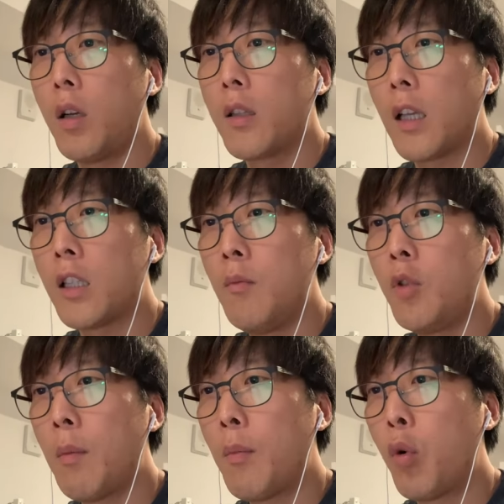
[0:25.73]
자 질문
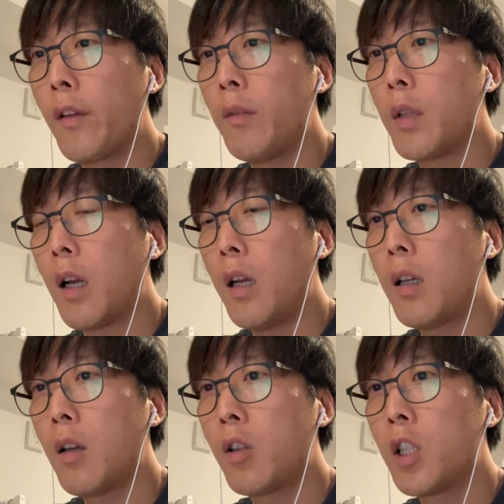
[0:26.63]
한번 보겠습니다.
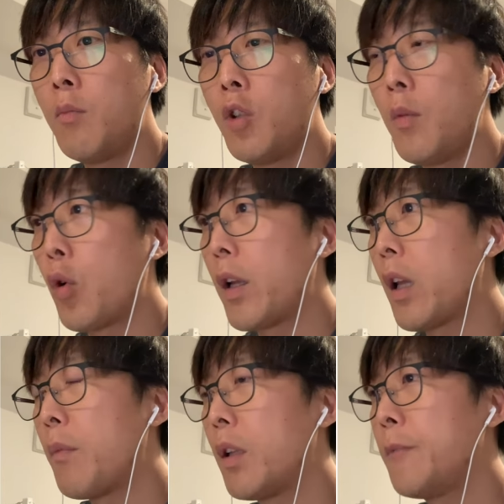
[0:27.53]
어, 질문을 보게
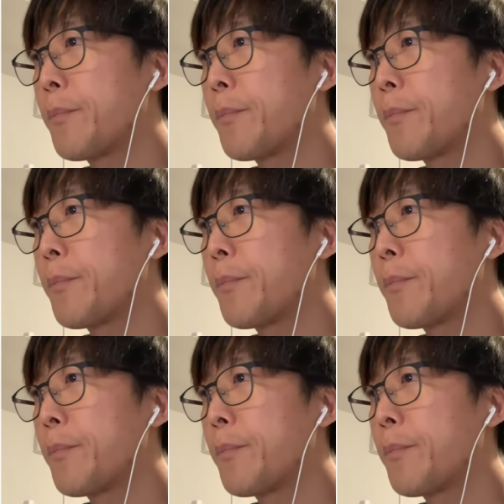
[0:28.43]
되면은